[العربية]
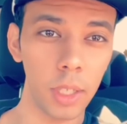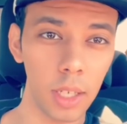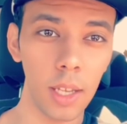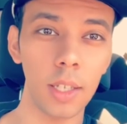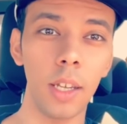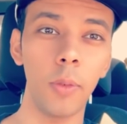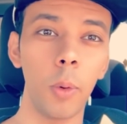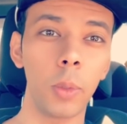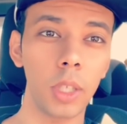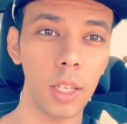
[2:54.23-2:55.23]
اشخاص
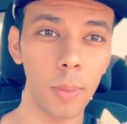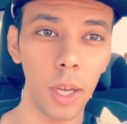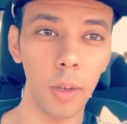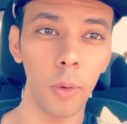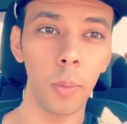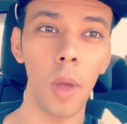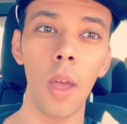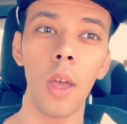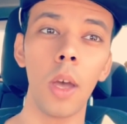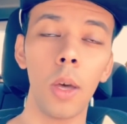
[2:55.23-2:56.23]
اعرفهم واشخاص ما اعرفهم
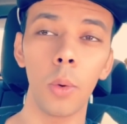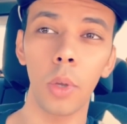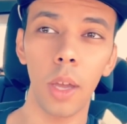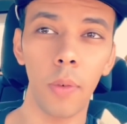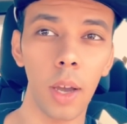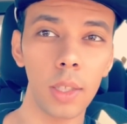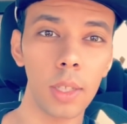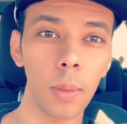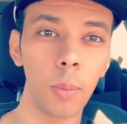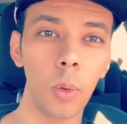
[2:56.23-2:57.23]
انه كيف
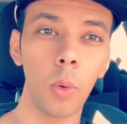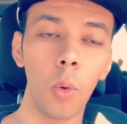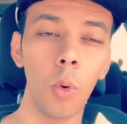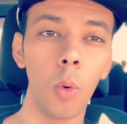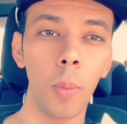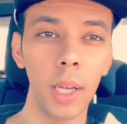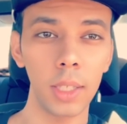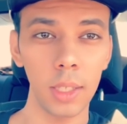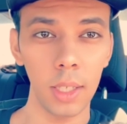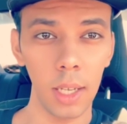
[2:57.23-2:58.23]
اقسم وما
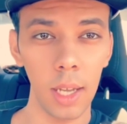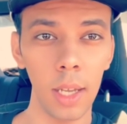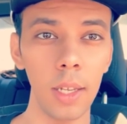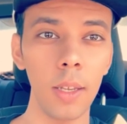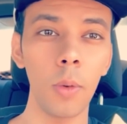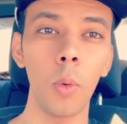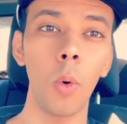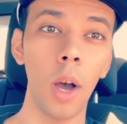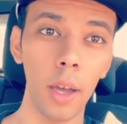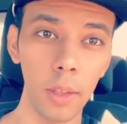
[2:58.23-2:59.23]
شجع الاهلي
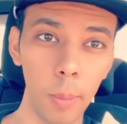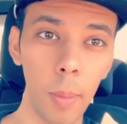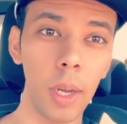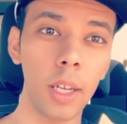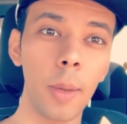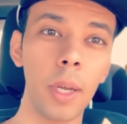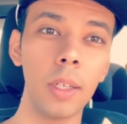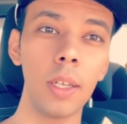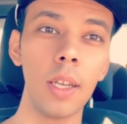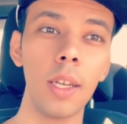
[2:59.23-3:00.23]
واخذ المبلغ كمان
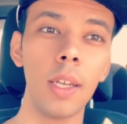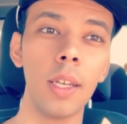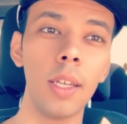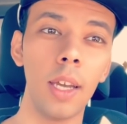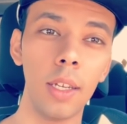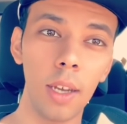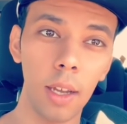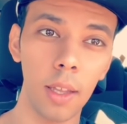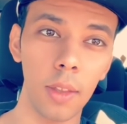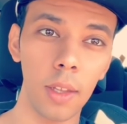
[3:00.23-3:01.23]
يعني
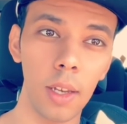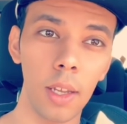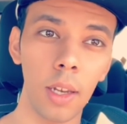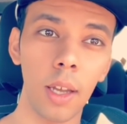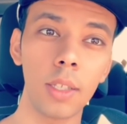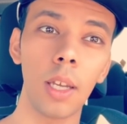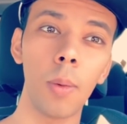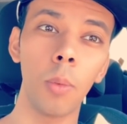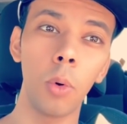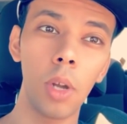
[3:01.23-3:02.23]
نقض
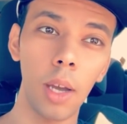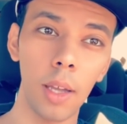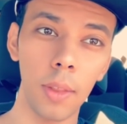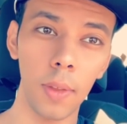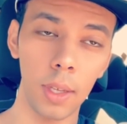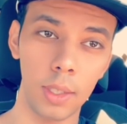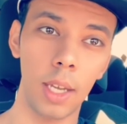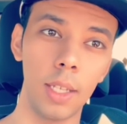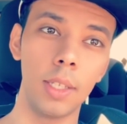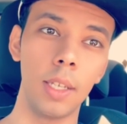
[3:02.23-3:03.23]
القسم ونقض
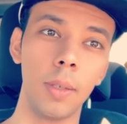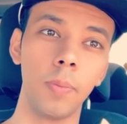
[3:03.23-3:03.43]
التحدي